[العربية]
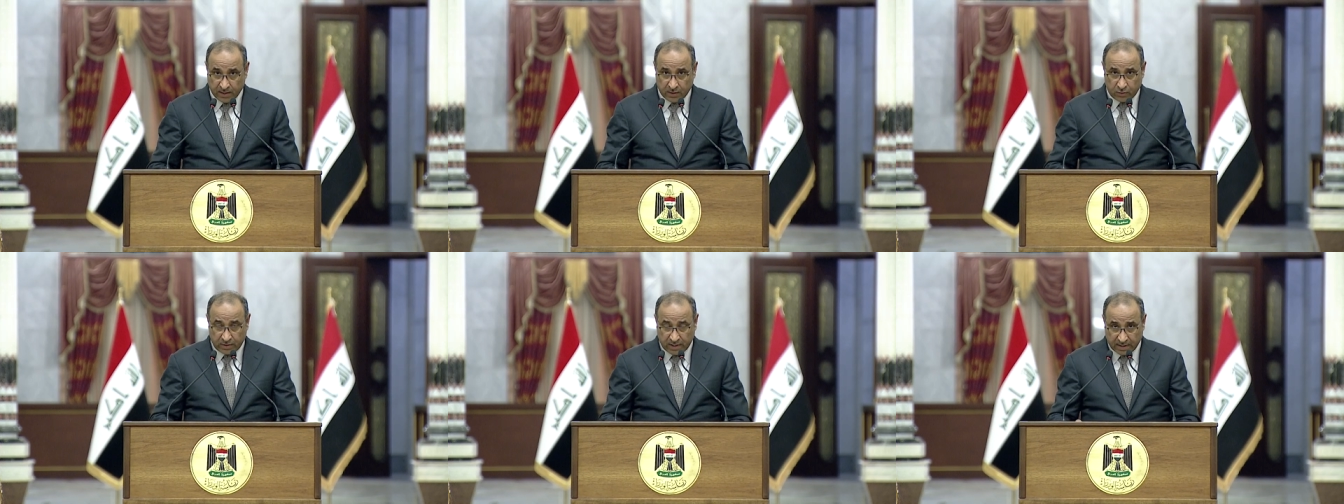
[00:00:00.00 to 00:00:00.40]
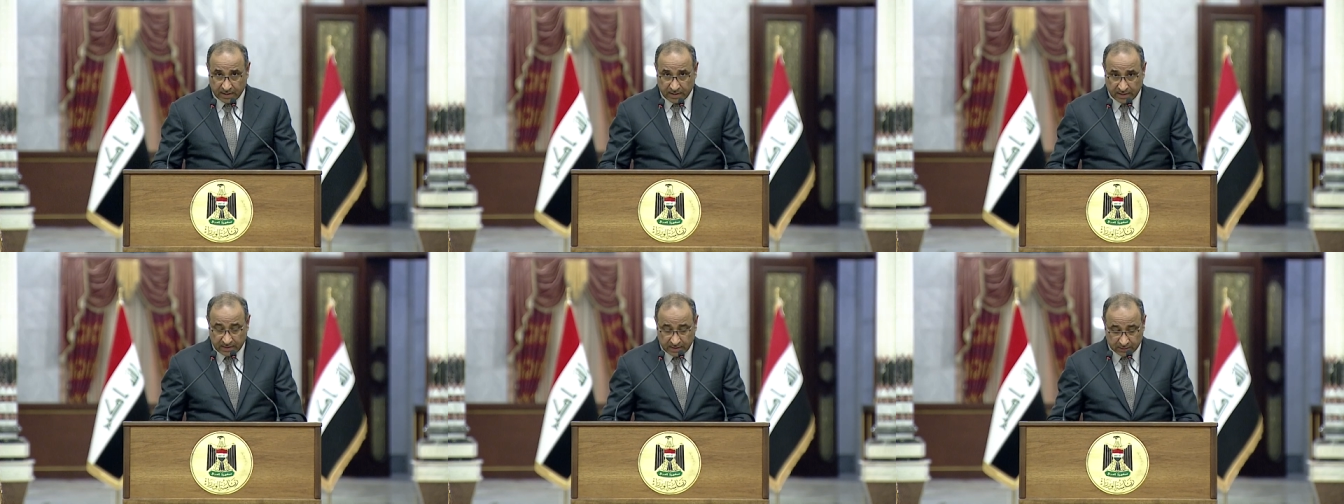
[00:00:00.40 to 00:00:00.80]
هناك
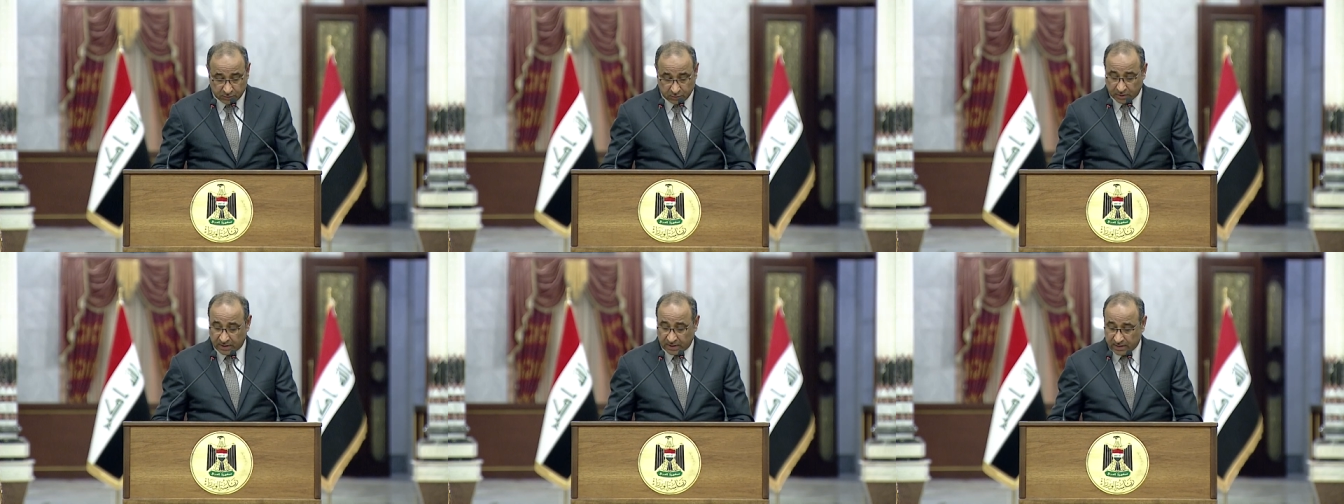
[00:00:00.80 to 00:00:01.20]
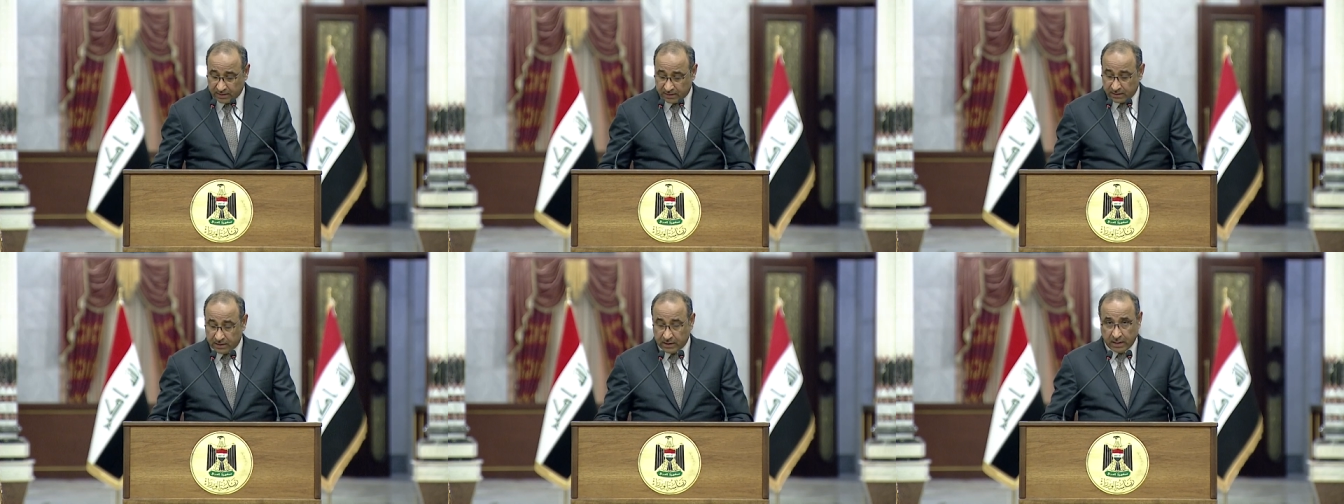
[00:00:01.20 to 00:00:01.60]
قرارات
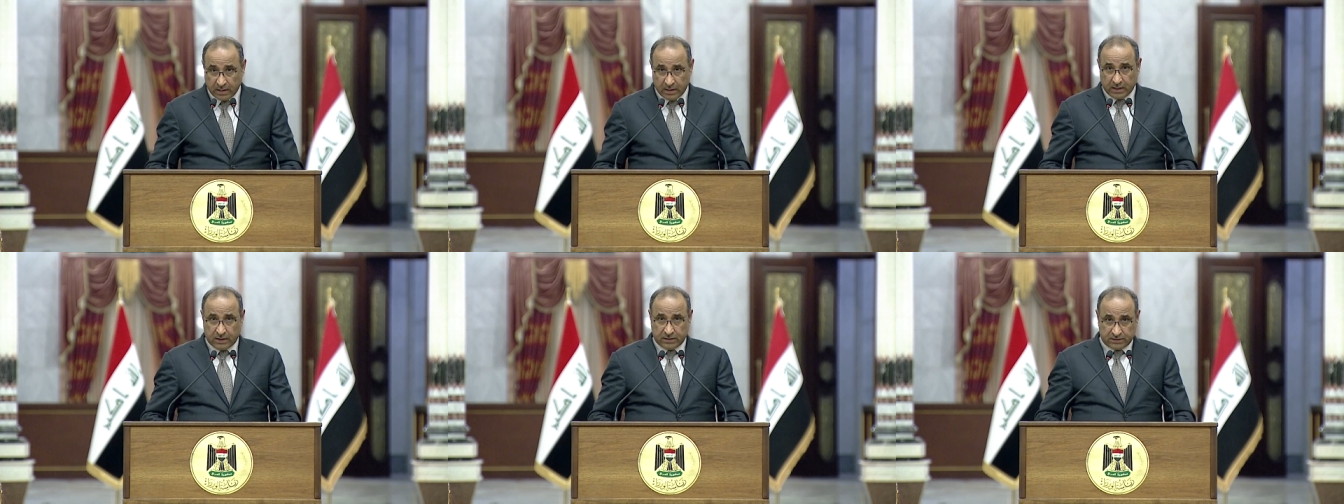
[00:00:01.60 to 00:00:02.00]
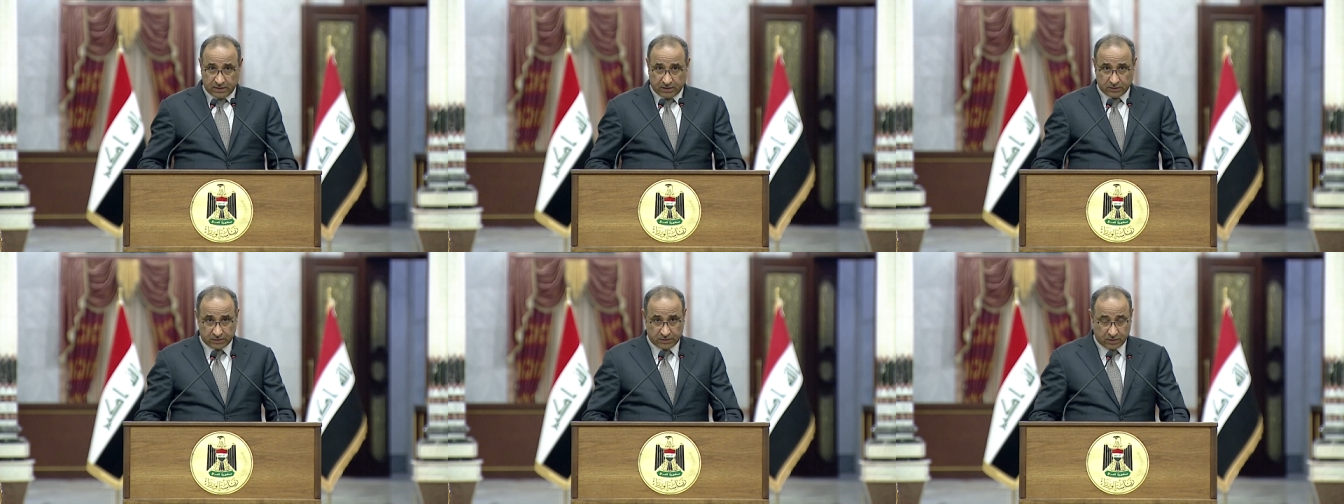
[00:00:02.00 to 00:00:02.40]
اخرى
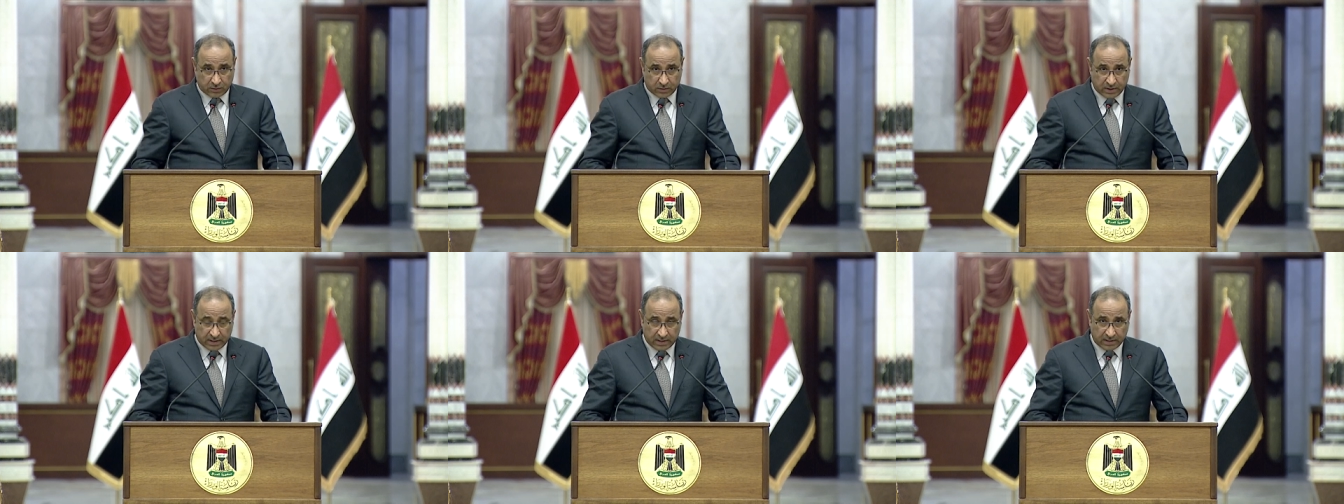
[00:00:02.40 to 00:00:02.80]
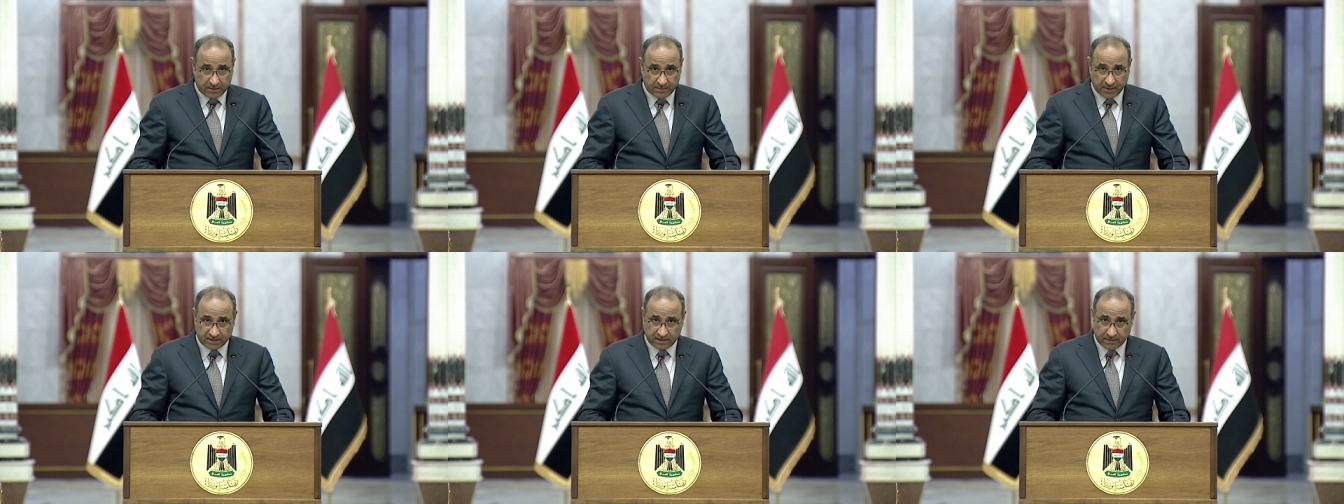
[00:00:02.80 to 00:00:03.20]
سيصدرها
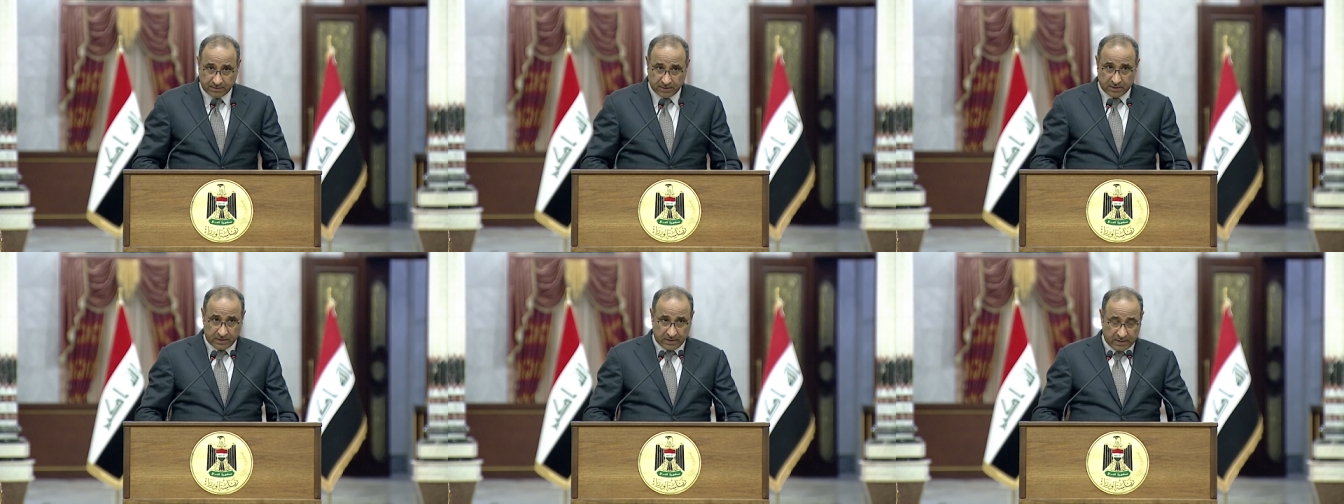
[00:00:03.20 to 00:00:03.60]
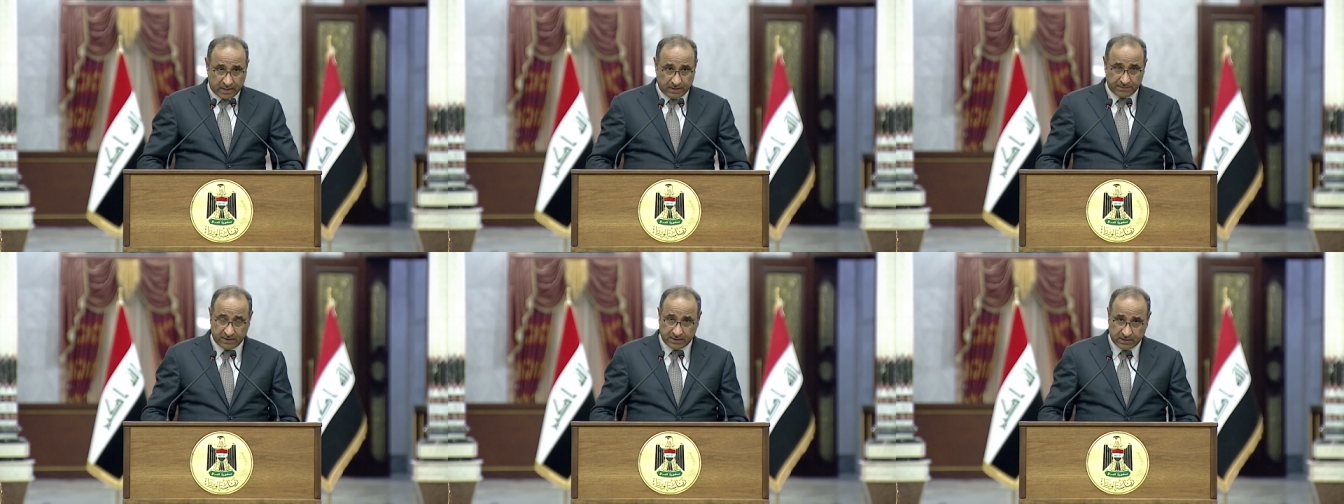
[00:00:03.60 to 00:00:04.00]
المكتب
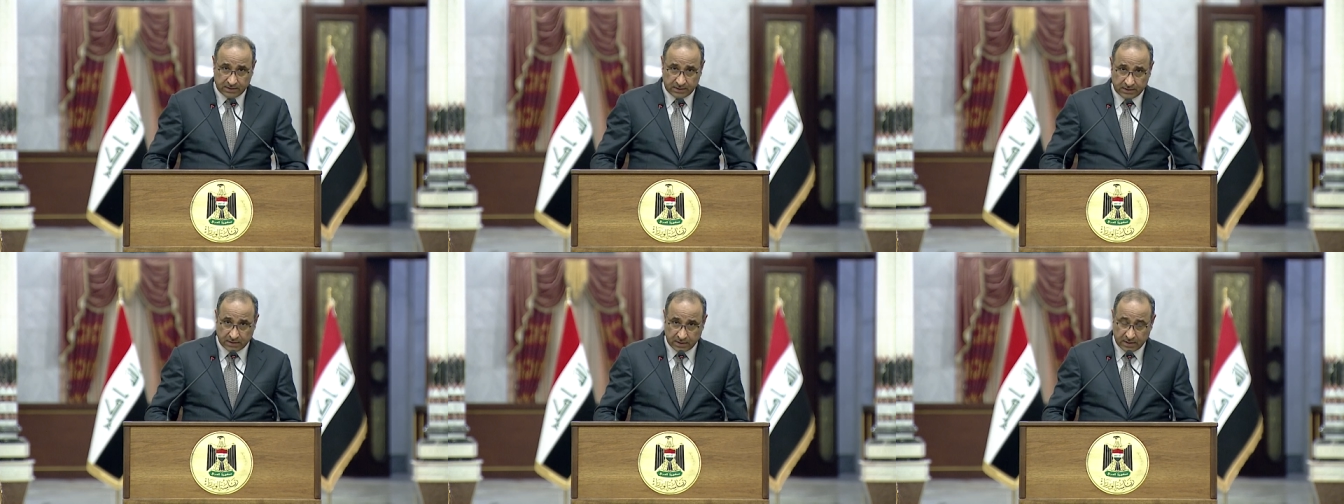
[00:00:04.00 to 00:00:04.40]
الإعلامي